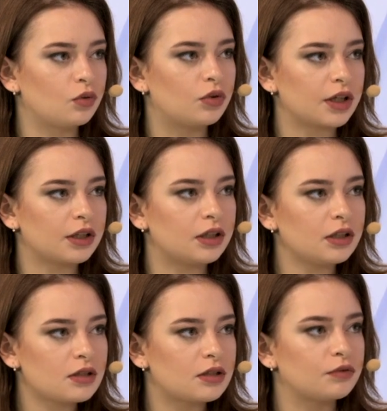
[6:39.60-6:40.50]

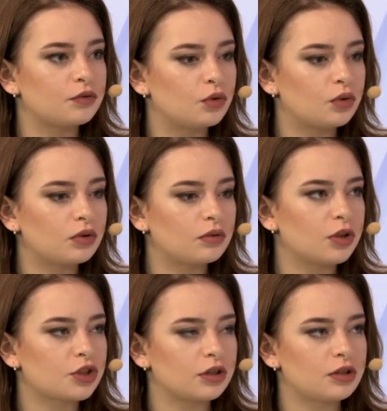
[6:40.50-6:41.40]
українців до
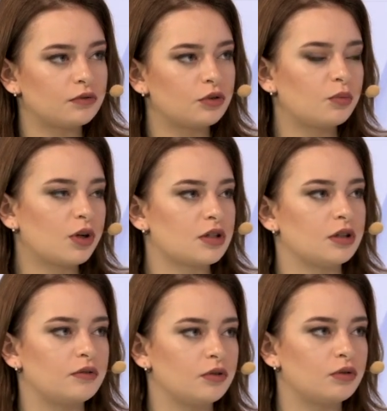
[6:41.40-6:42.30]
мешканців Донбасса
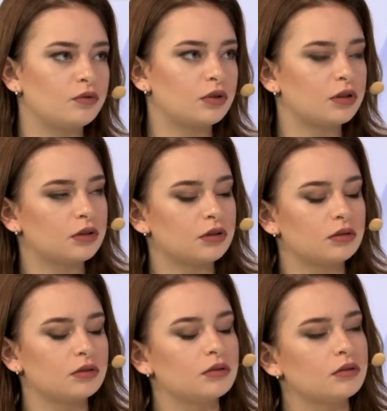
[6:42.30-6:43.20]
як ви говорите?
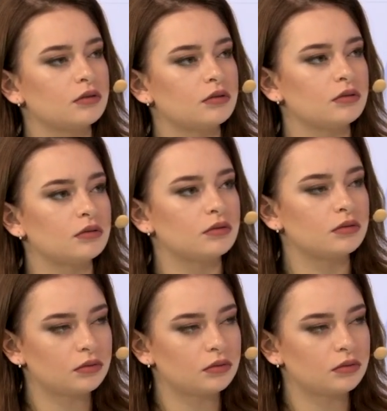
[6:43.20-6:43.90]
А, а ви знаєте